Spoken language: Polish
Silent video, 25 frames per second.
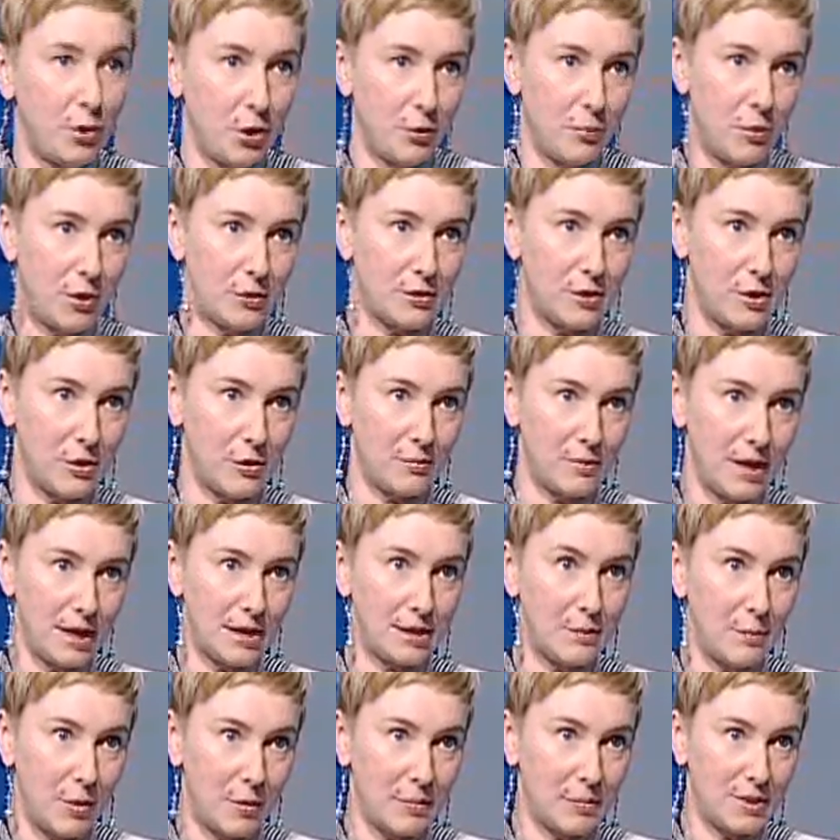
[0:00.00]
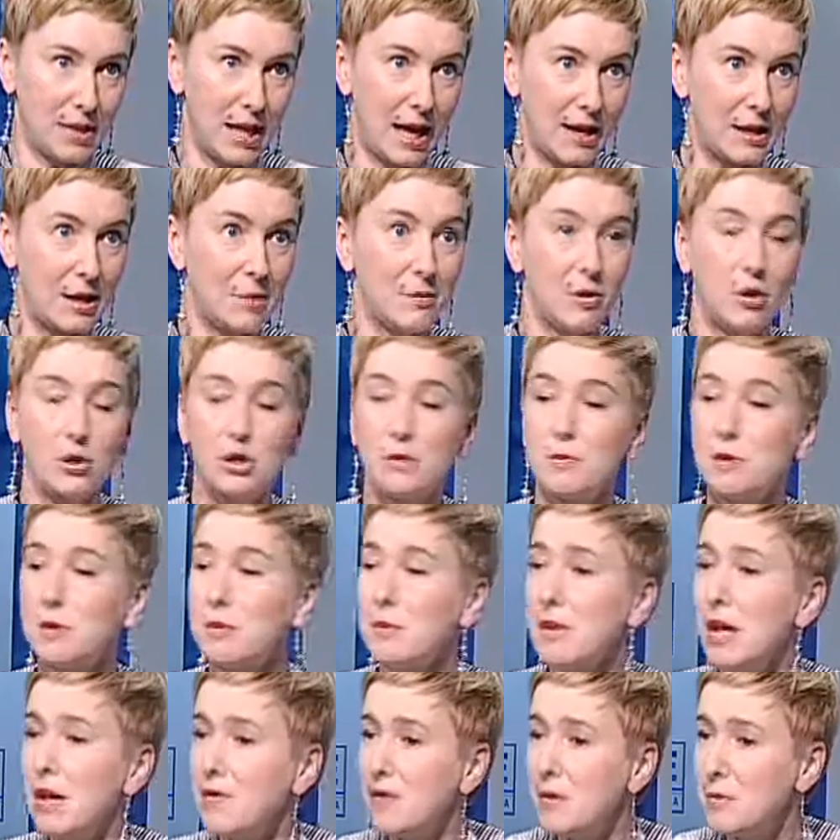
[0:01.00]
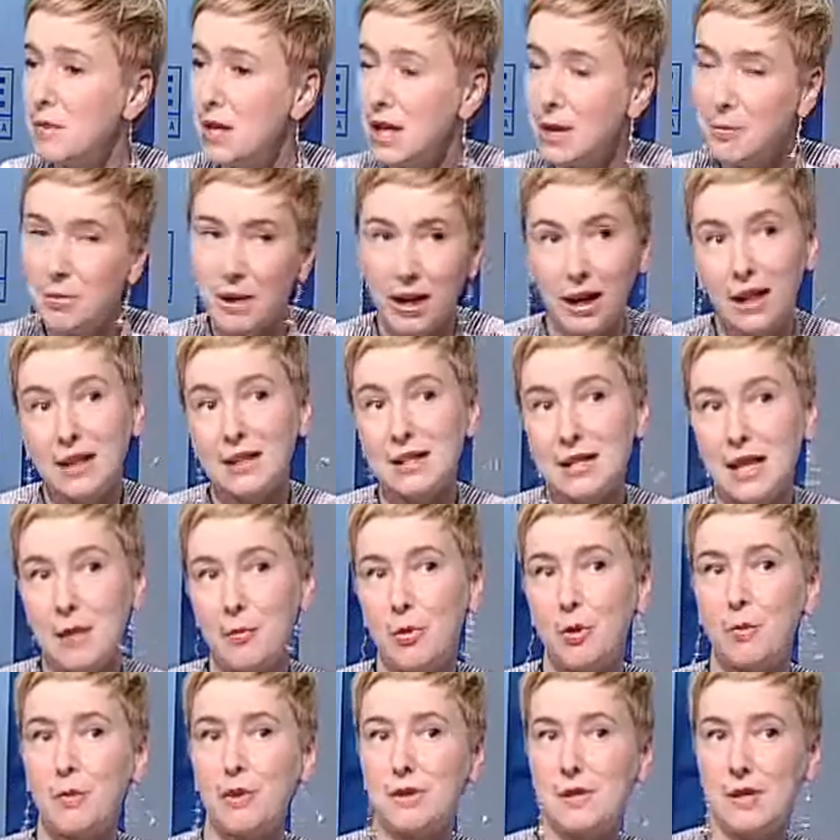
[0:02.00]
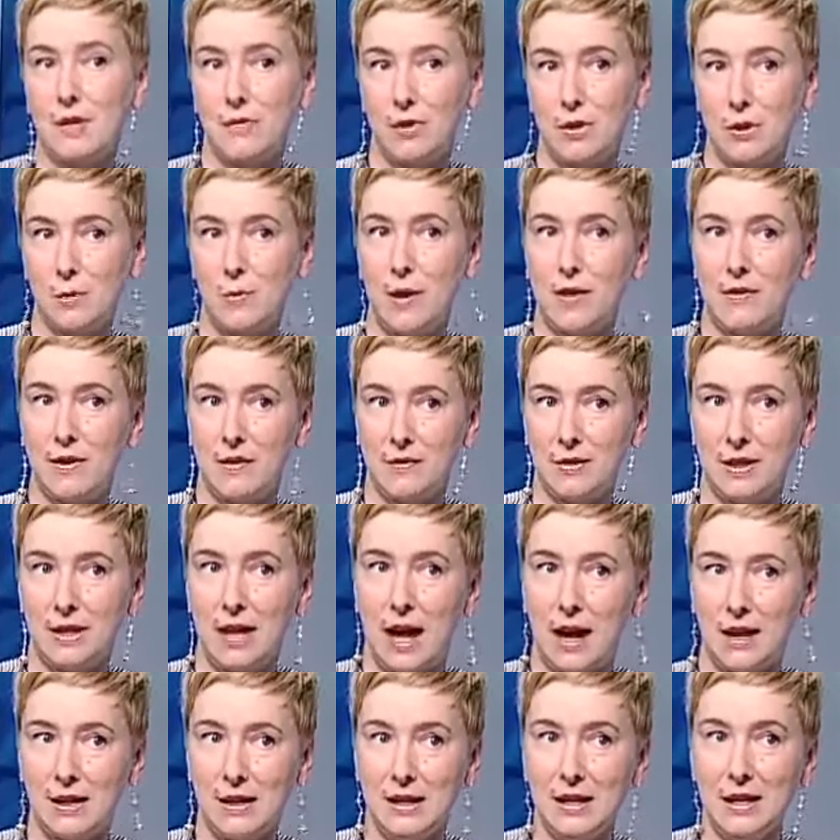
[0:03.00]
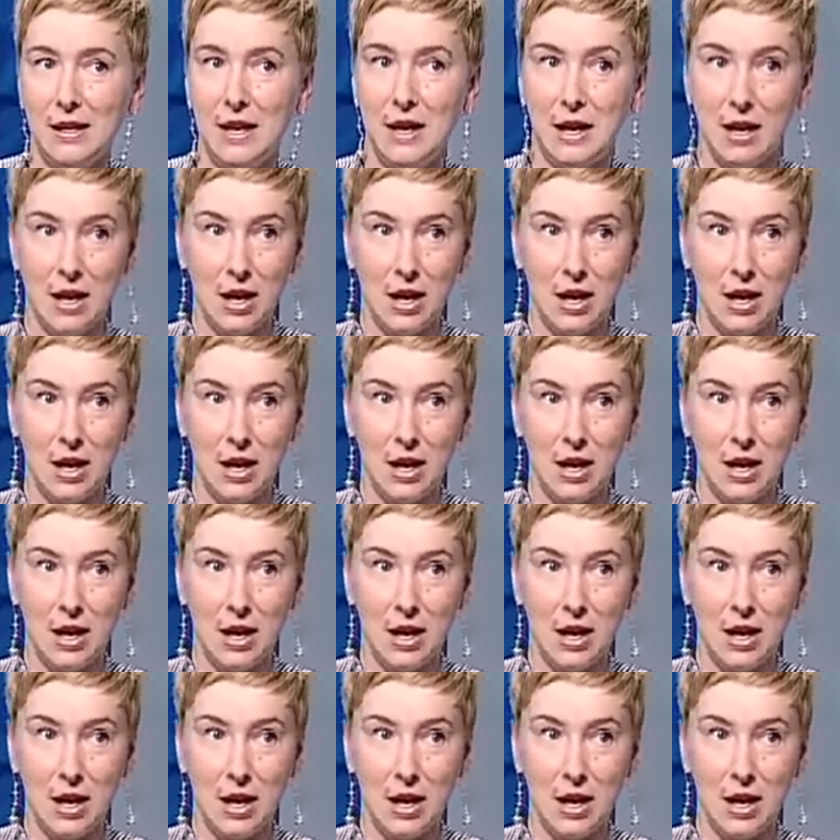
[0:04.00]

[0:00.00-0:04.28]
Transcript: promocją jest moim zdaniem, choćbyśmy nie wiem ile pieniędzy na promocję Wrocławia wydali